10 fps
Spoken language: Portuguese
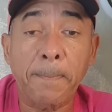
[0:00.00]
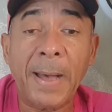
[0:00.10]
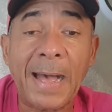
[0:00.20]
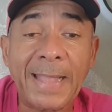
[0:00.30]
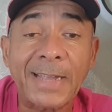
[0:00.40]

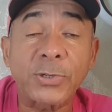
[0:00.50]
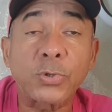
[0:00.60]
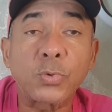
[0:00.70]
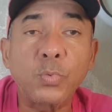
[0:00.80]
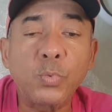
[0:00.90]
para
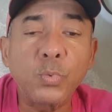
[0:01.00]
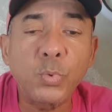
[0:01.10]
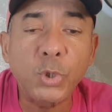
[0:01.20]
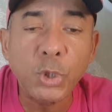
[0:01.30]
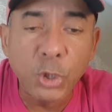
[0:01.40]

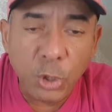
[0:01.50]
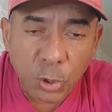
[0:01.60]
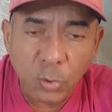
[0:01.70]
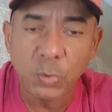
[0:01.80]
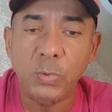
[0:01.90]

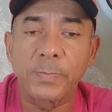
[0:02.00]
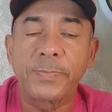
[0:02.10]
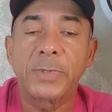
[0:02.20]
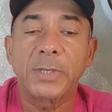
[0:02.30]
junho.